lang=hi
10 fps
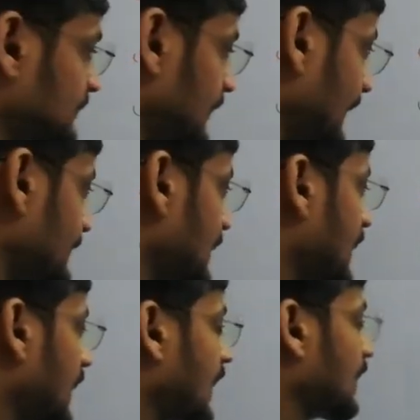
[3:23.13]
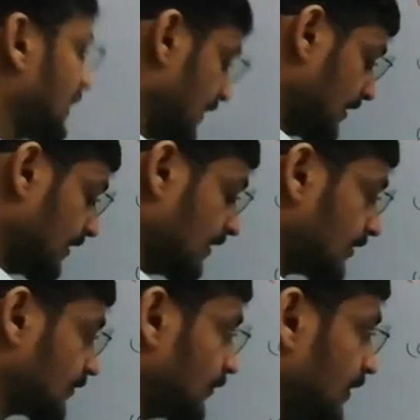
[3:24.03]
पे अगर
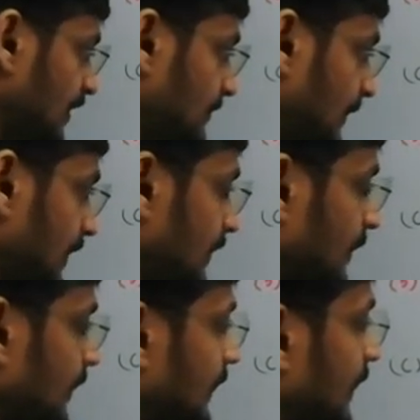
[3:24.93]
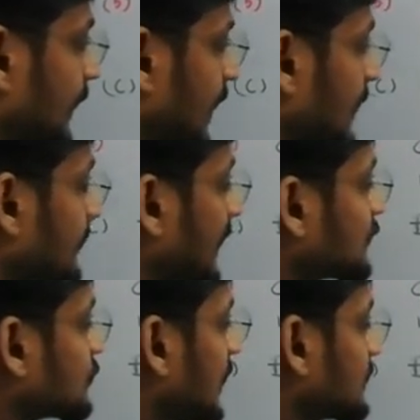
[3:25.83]
क्लोरीन पर क्या एक
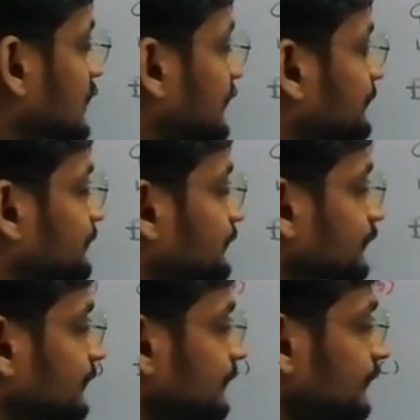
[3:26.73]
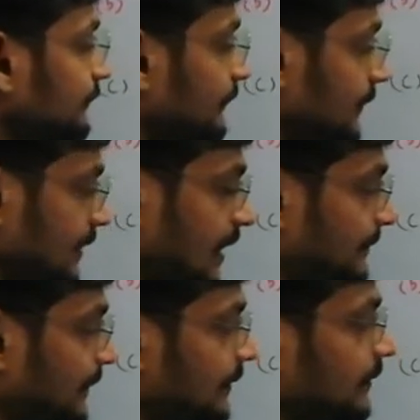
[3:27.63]
माइनस चार्ज यहाँ
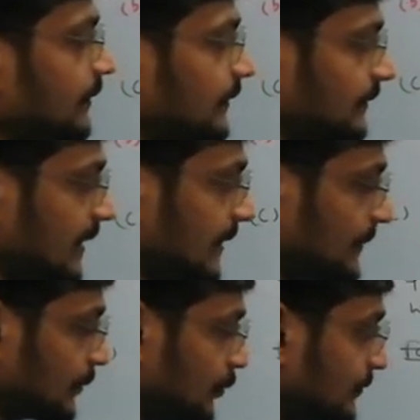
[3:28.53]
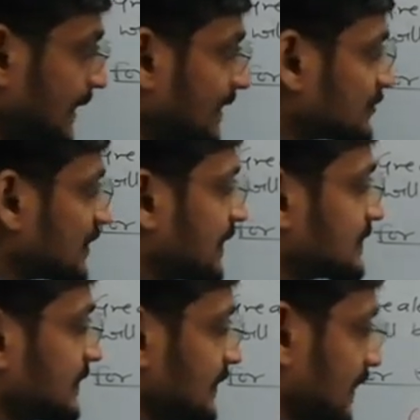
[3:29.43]
पर यहाँ पर दो माइनस चार्ज
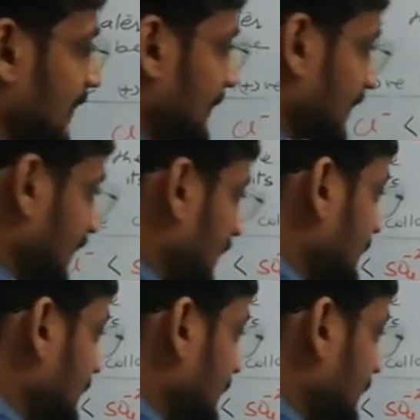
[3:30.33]
है यहाँ पर तीन